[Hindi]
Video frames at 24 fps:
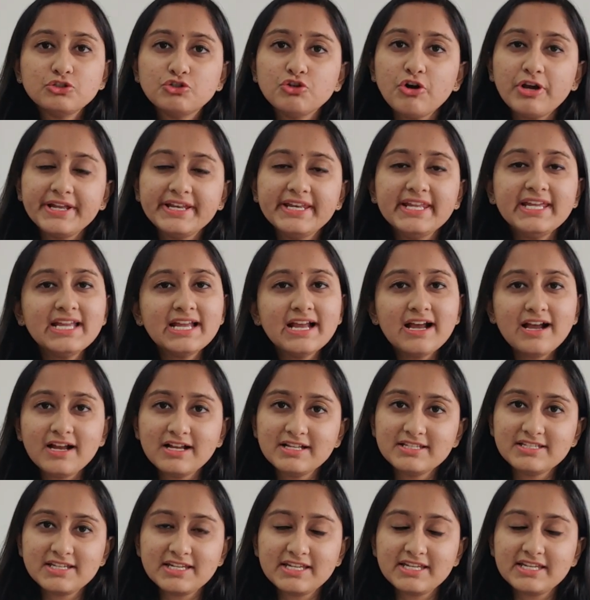ज्वाइनिंग
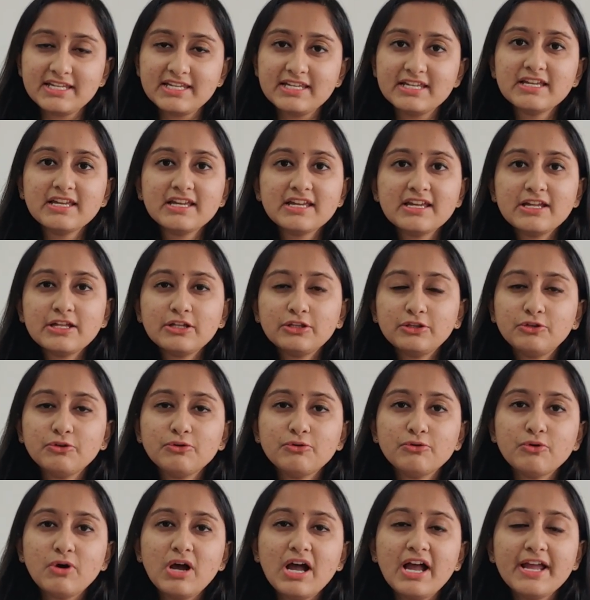आ जाएगी
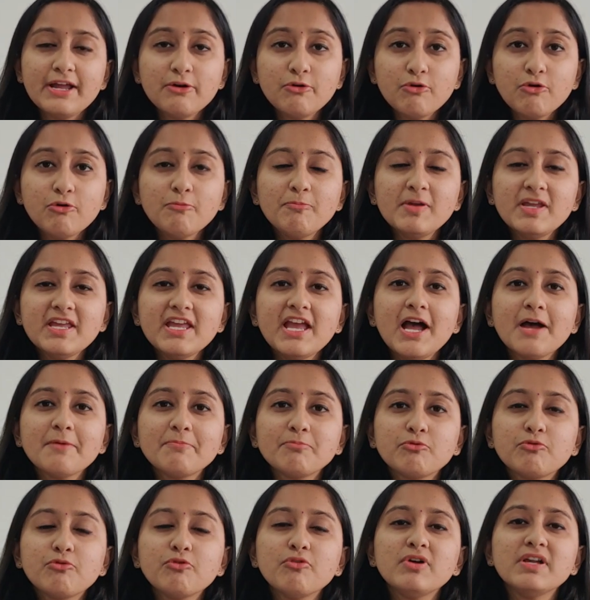तो आई होप कि
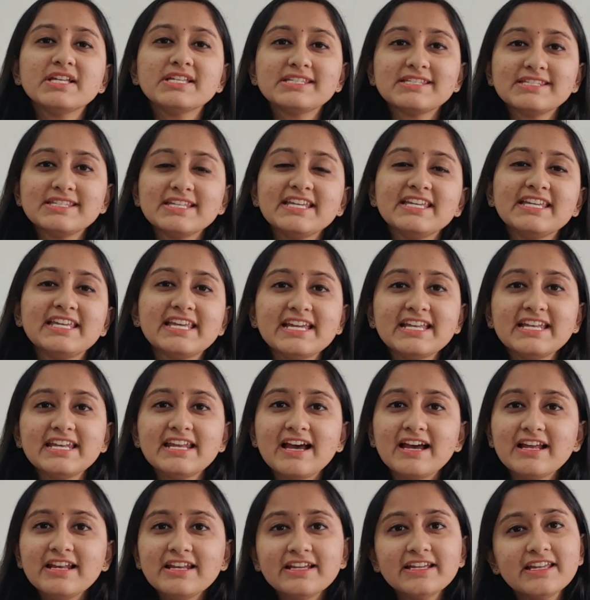आपको इससे ये
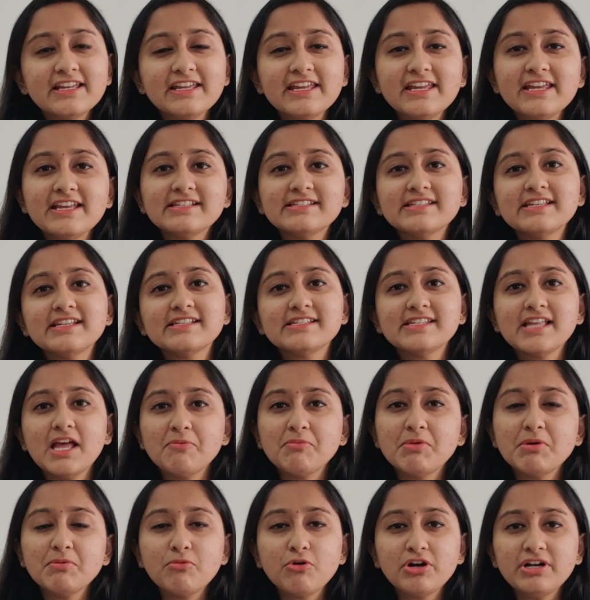ना लगे कि इस
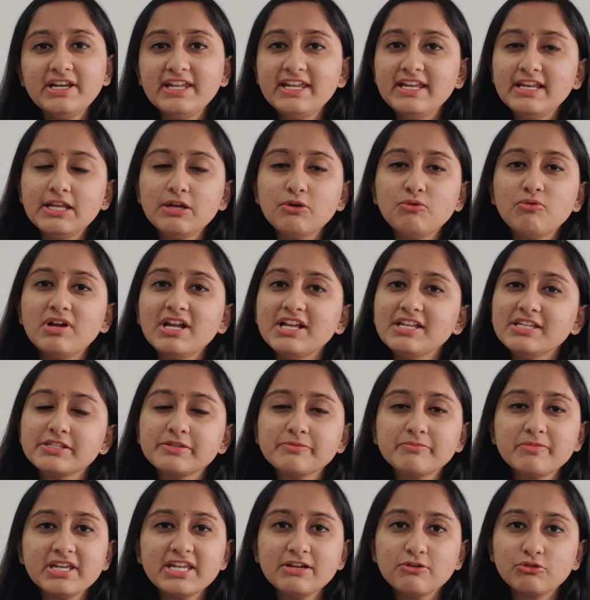एग्ज़ाम में बहुत डिले होगा
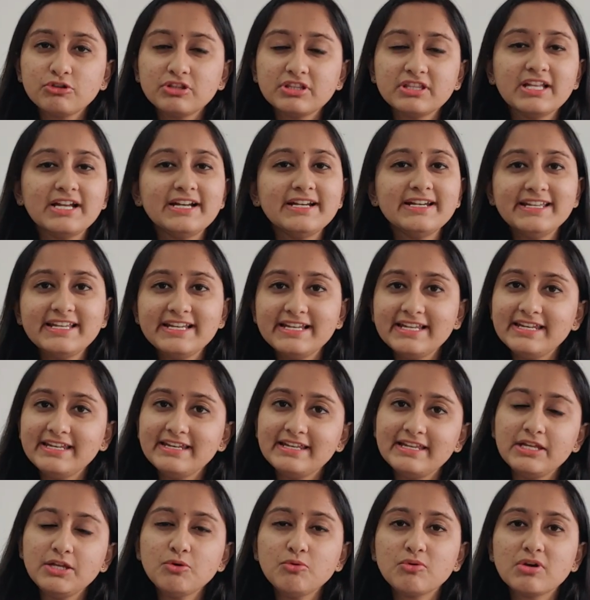इसमें उतना डिले
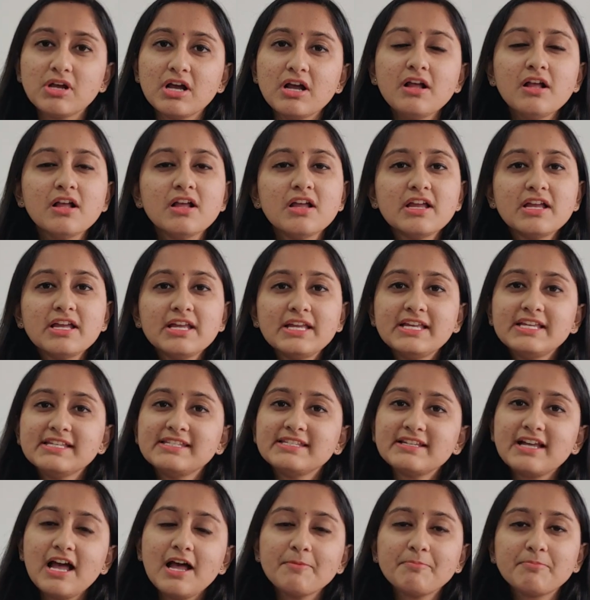नहीं होगा
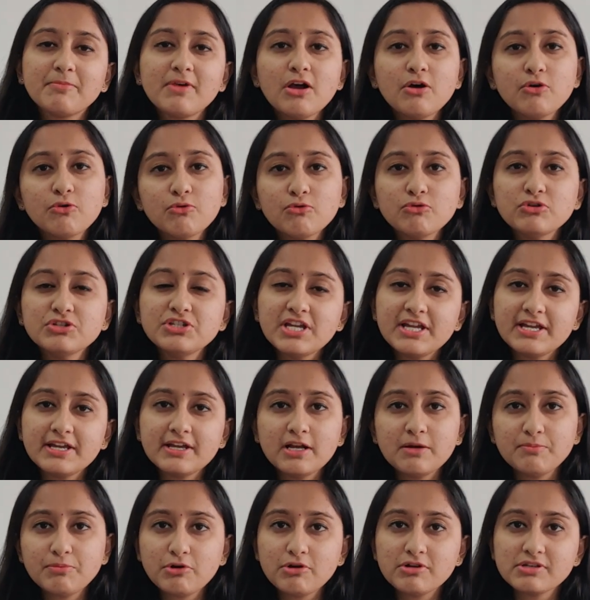इसका आपका हो
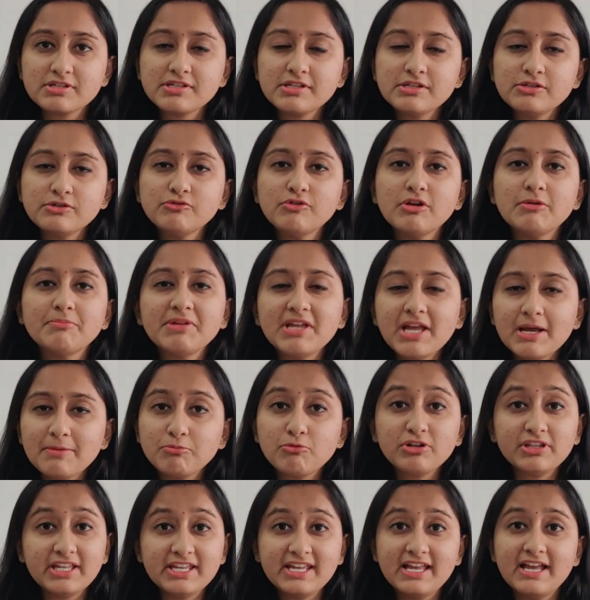जाएगा प्रोसेस तो अभी
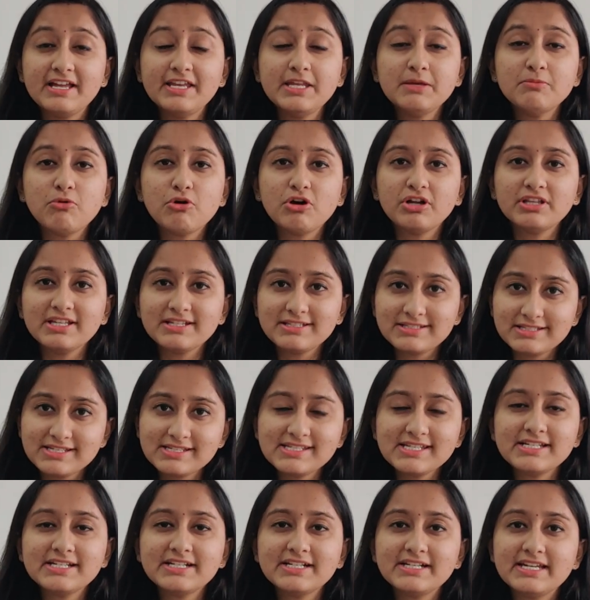आपको तैयारी बहुत अच्छे
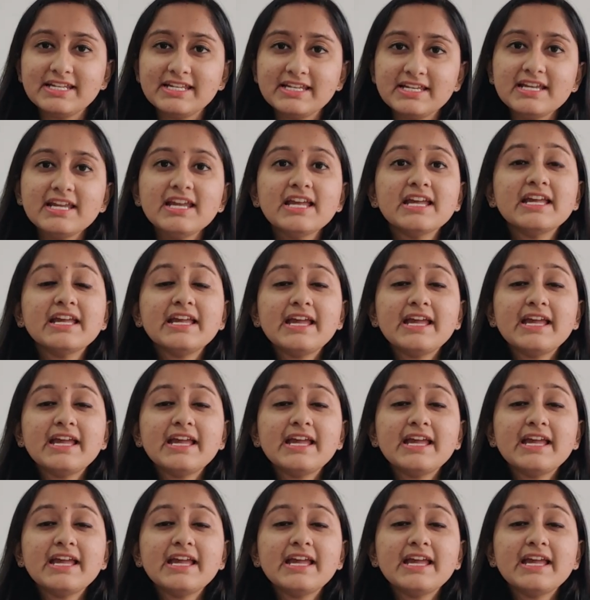से करनी है